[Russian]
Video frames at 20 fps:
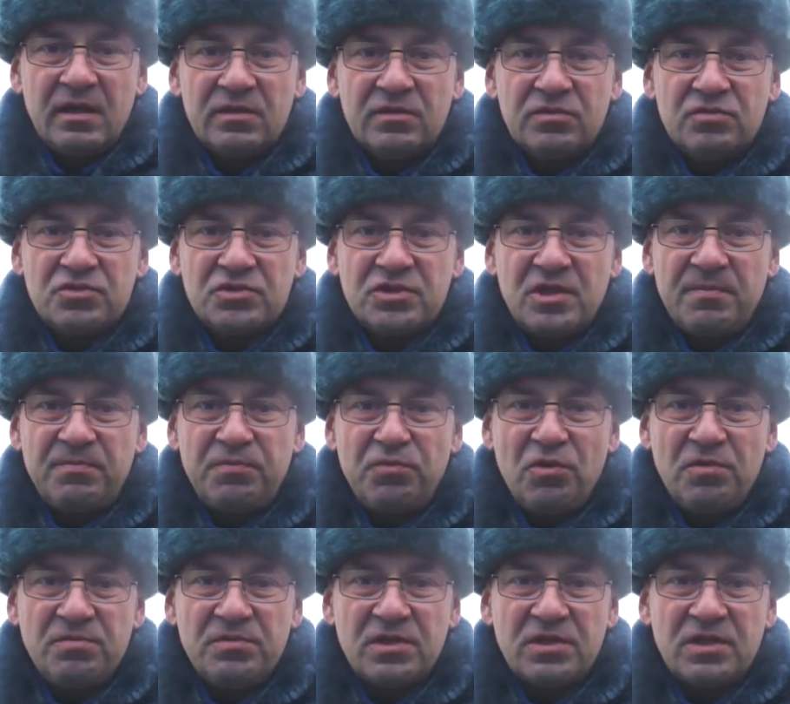Нужно
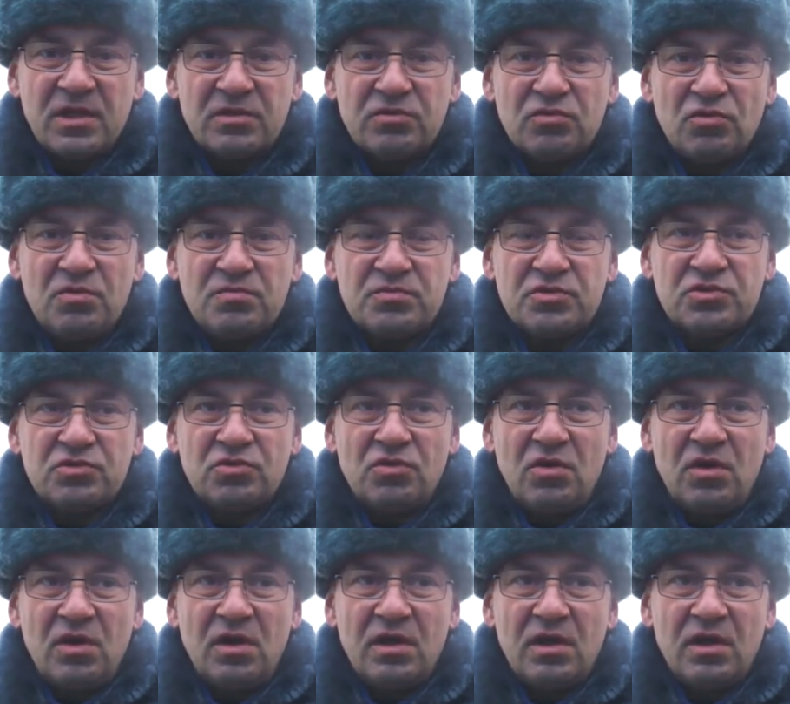помнить о том,
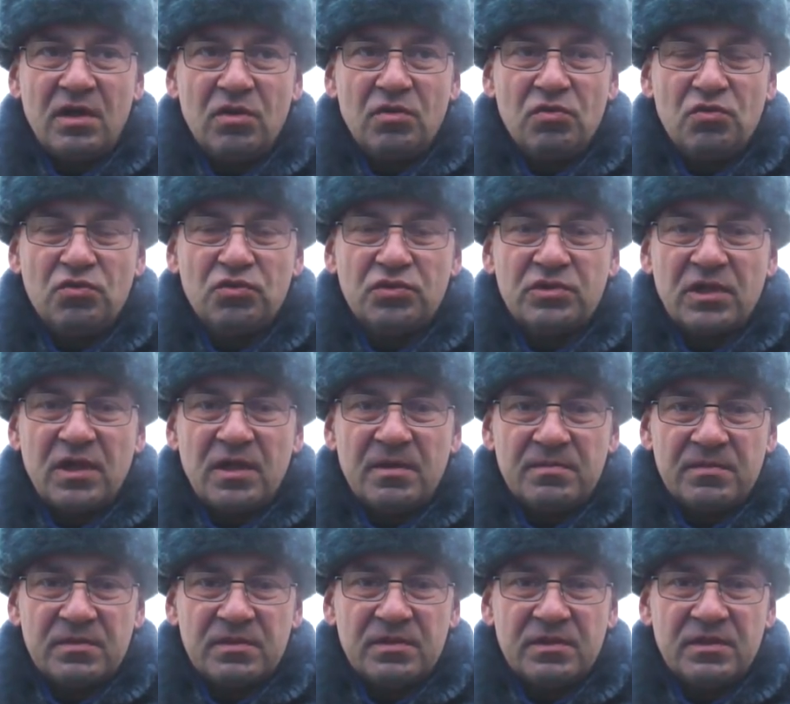что
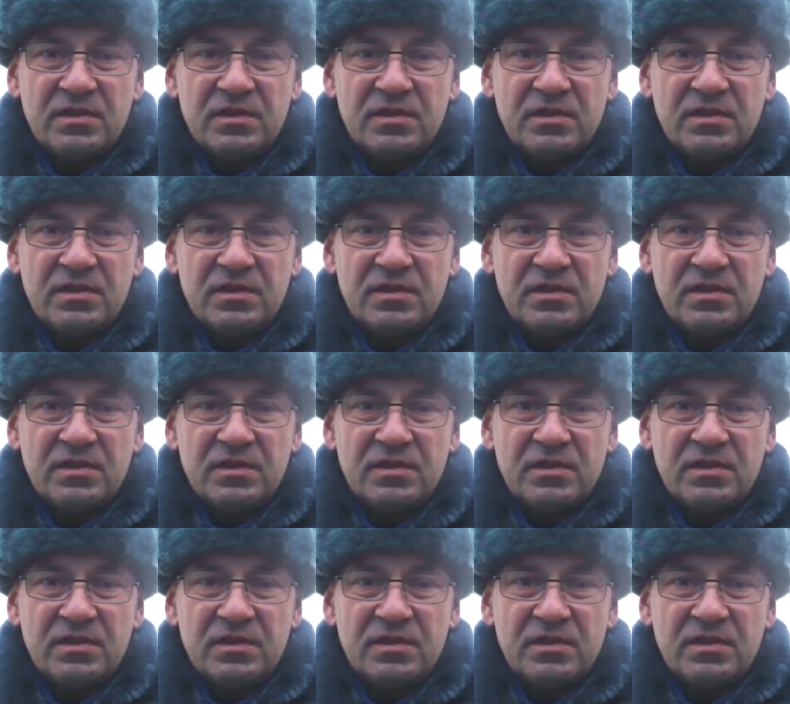утром